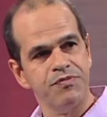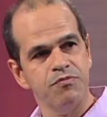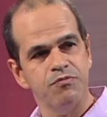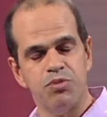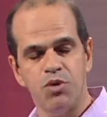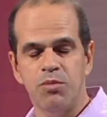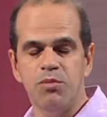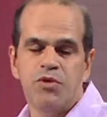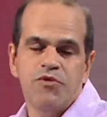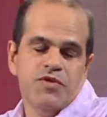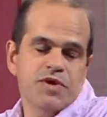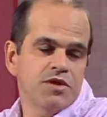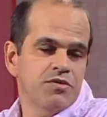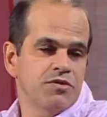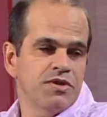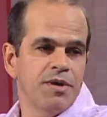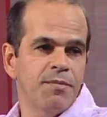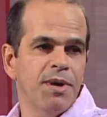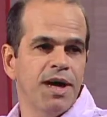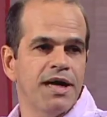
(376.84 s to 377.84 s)
promovendo o
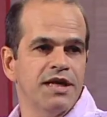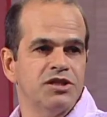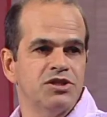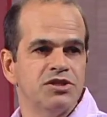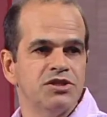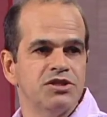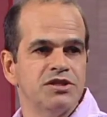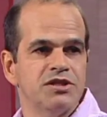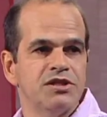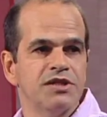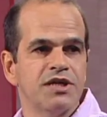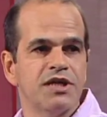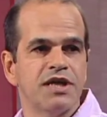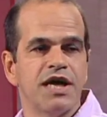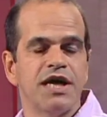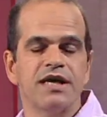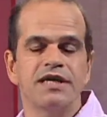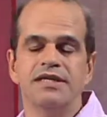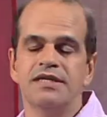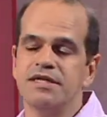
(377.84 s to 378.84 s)
debate.
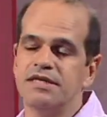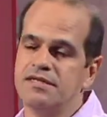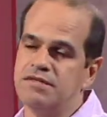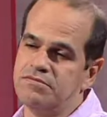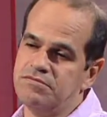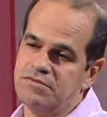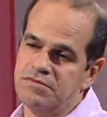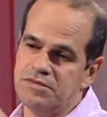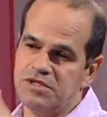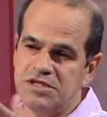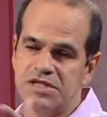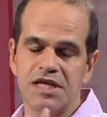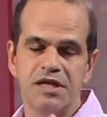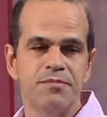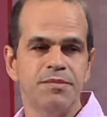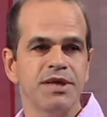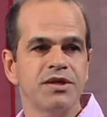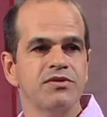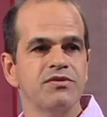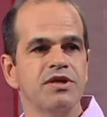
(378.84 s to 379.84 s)
Cada
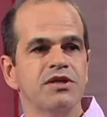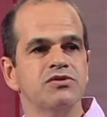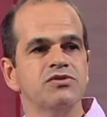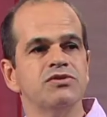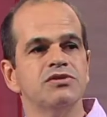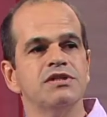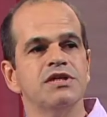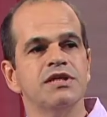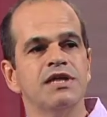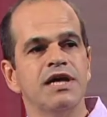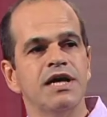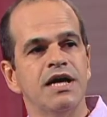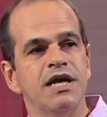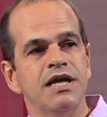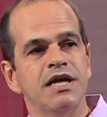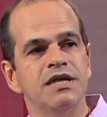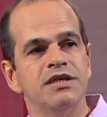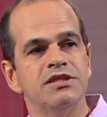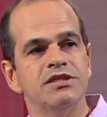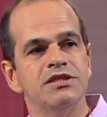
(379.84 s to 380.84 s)
segmento da
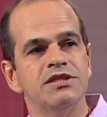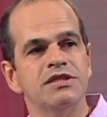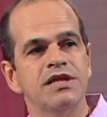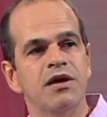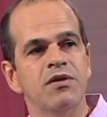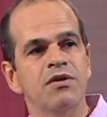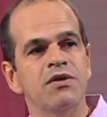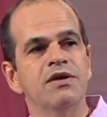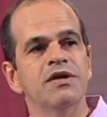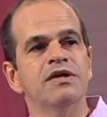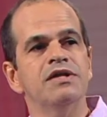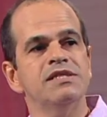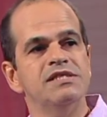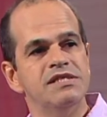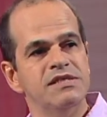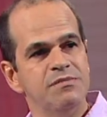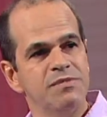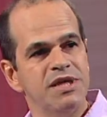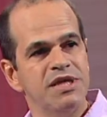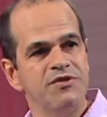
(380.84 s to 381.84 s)
sociedade e tal
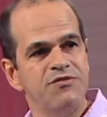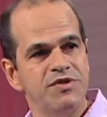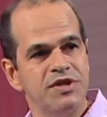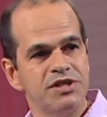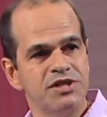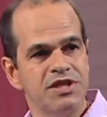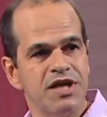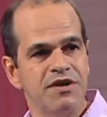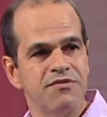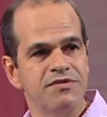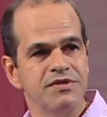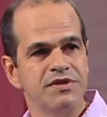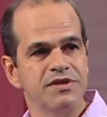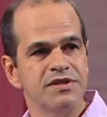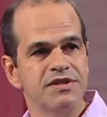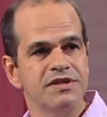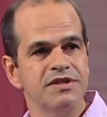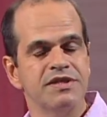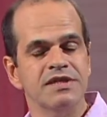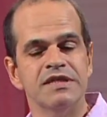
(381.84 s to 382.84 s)
se manifestava.
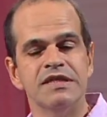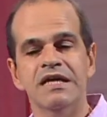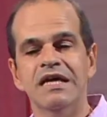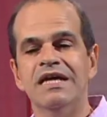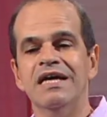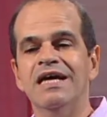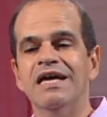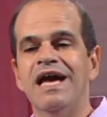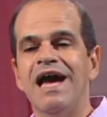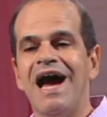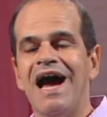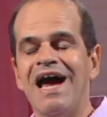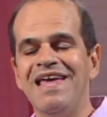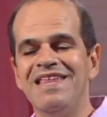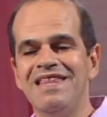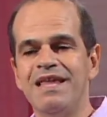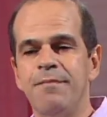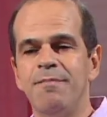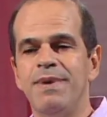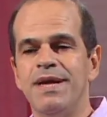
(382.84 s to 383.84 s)
Né? A
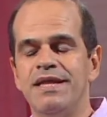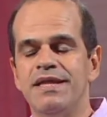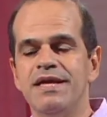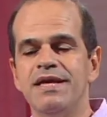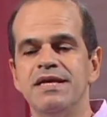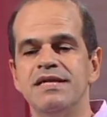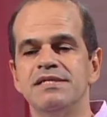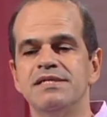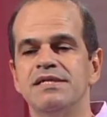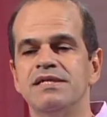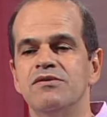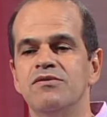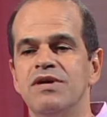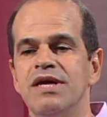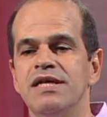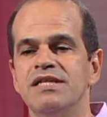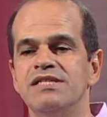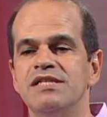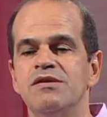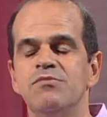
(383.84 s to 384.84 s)
independência não
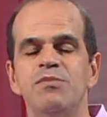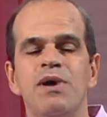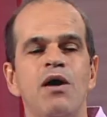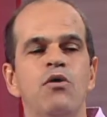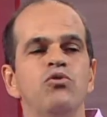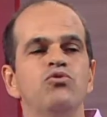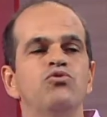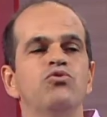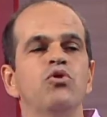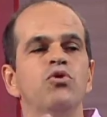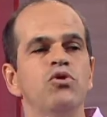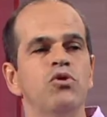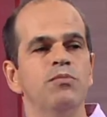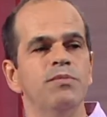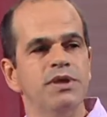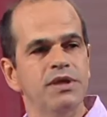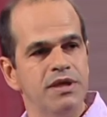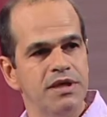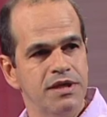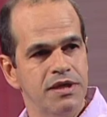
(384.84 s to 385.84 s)
quer dizer uma
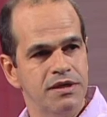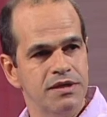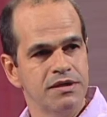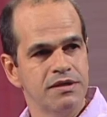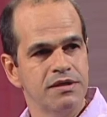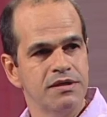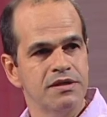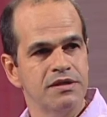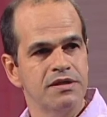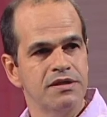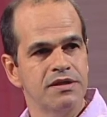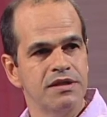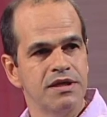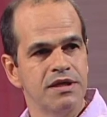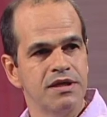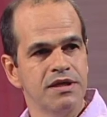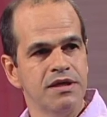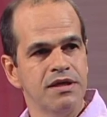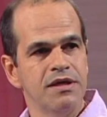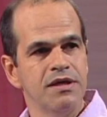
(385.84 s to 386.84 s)
autonomia,
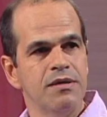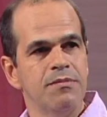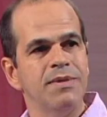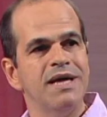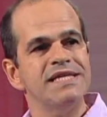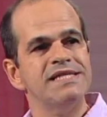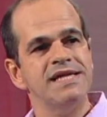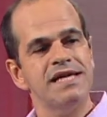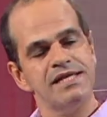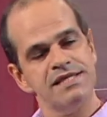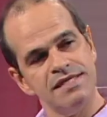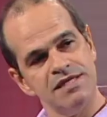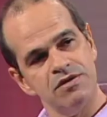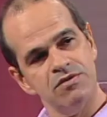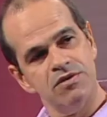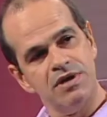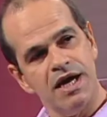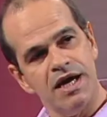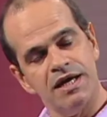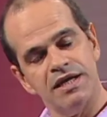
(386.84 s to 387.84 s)
né? mas é
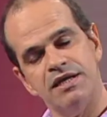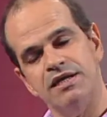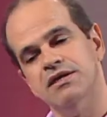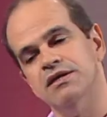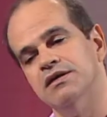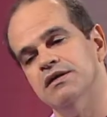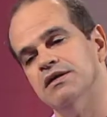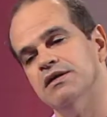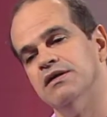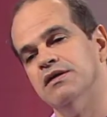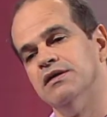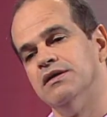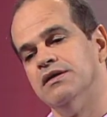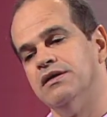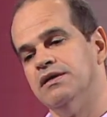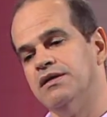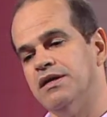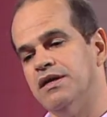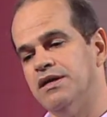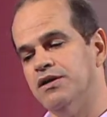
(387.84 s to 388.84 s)
assegurar que,
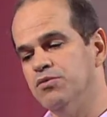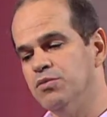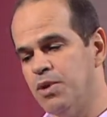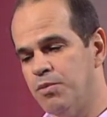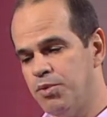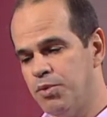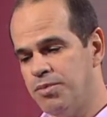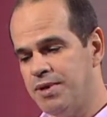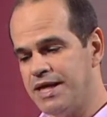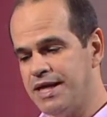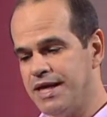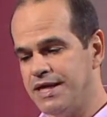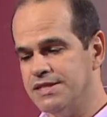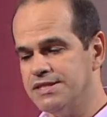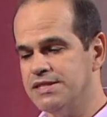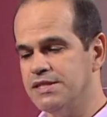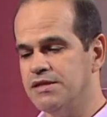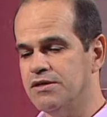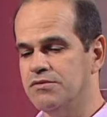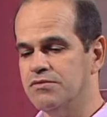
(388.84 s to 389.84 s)
é, numa
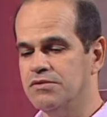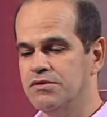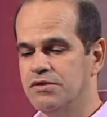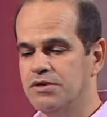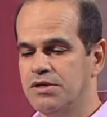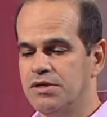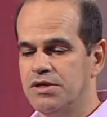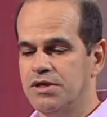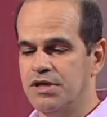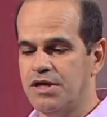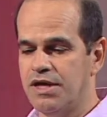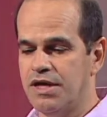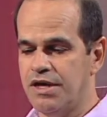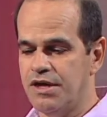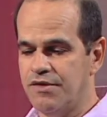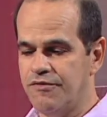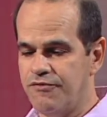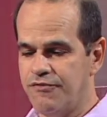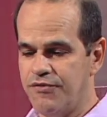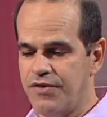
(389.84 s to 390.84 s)
publicação
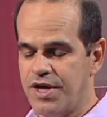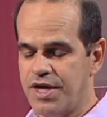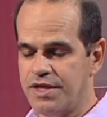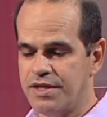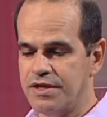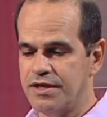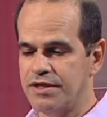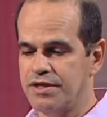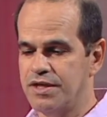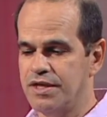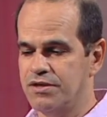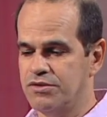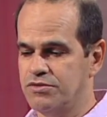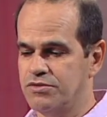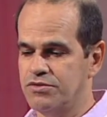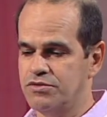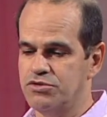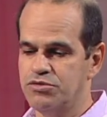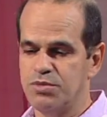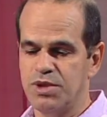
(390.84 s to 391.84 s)
é, feita
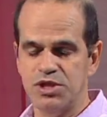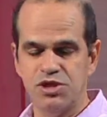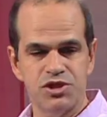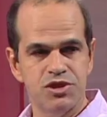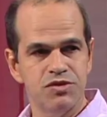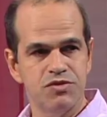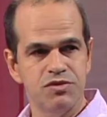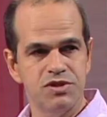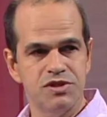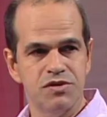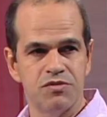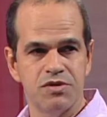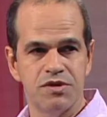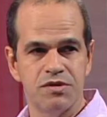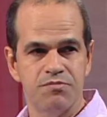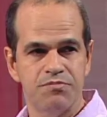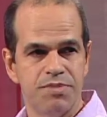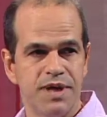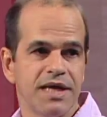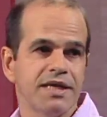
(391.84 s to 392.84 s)
dentro de uma instituição que
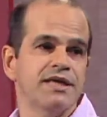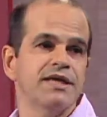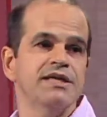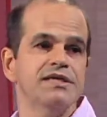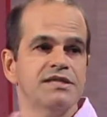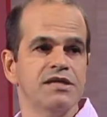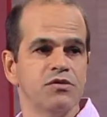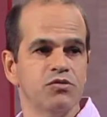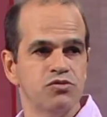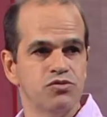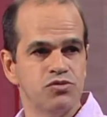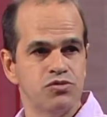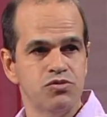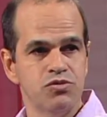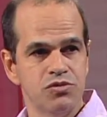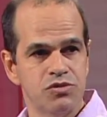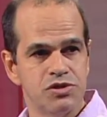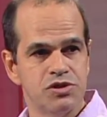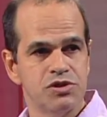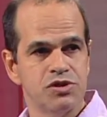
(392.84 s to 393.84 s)
pertence ao
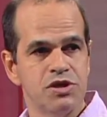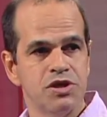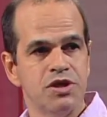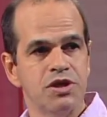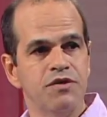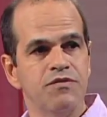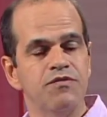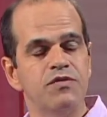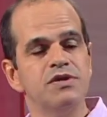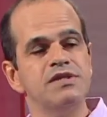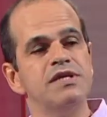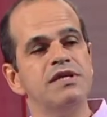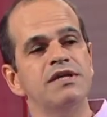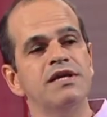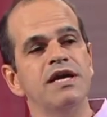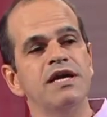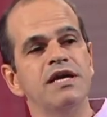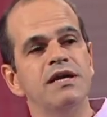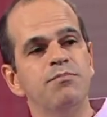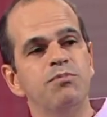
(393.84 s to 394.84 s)
SUS, você
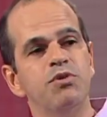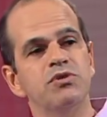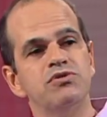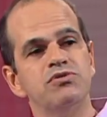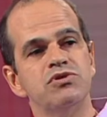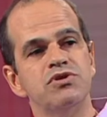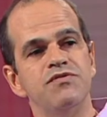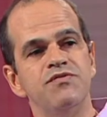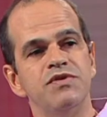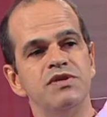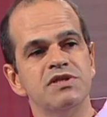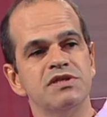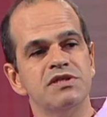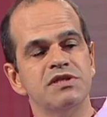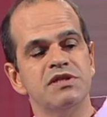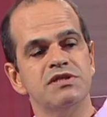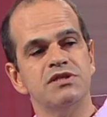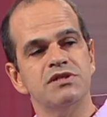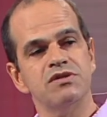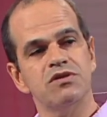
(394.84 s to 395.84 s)
tenha pontos de
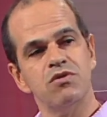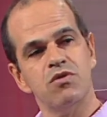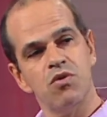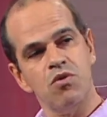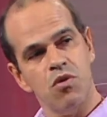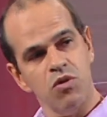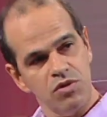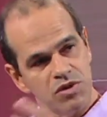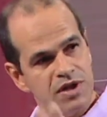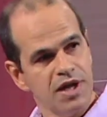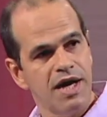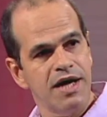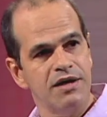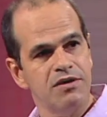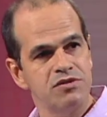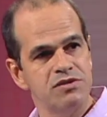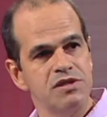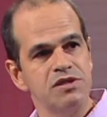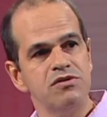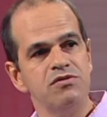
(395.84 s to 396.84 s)
vista
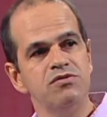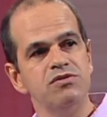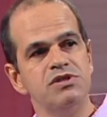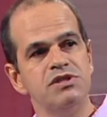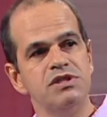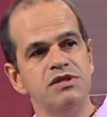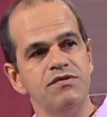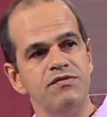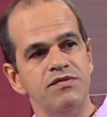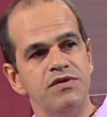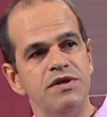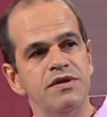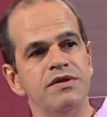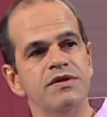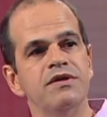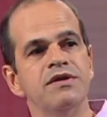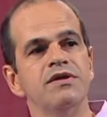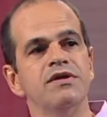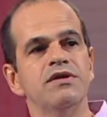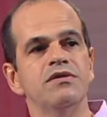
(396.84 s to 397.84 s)
contrários, inclusive
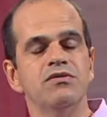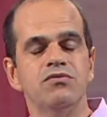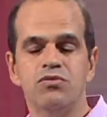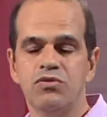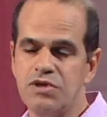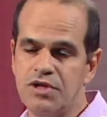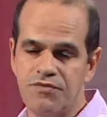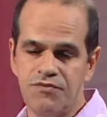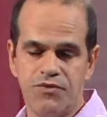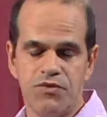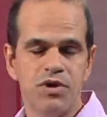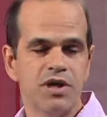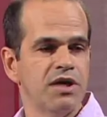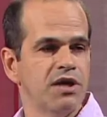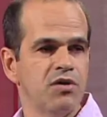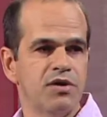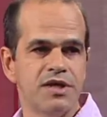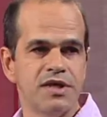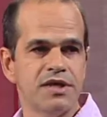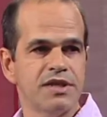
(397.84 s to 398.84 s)
do que for a
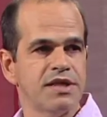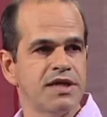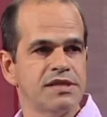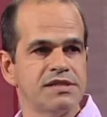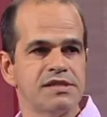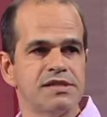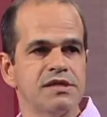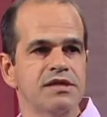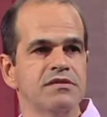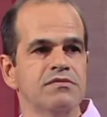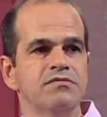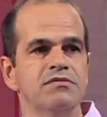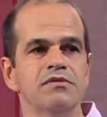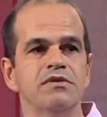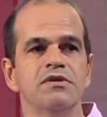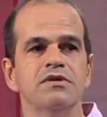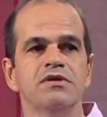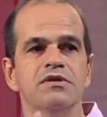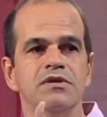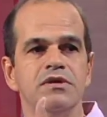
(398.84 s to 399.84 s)
orientação
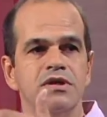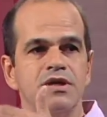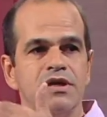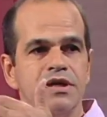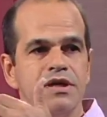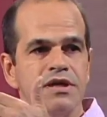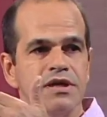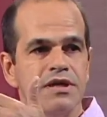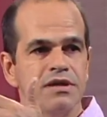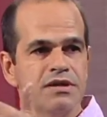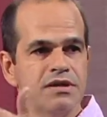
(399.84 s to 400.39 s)
é,